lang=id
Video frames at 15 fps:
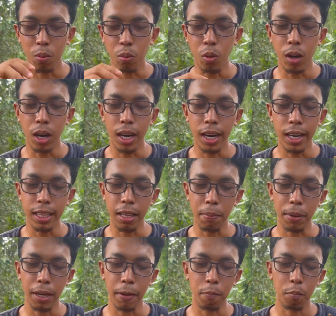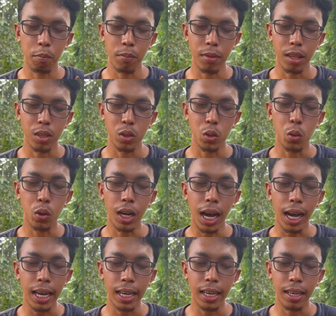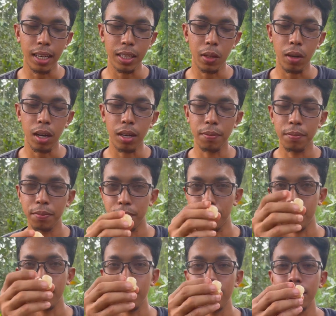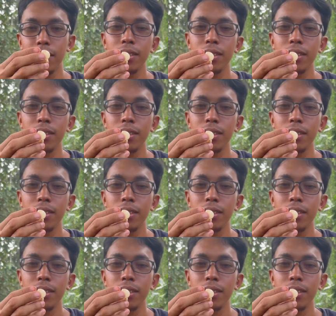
Buat apa ya? Cuka eh kata orang. Hmm.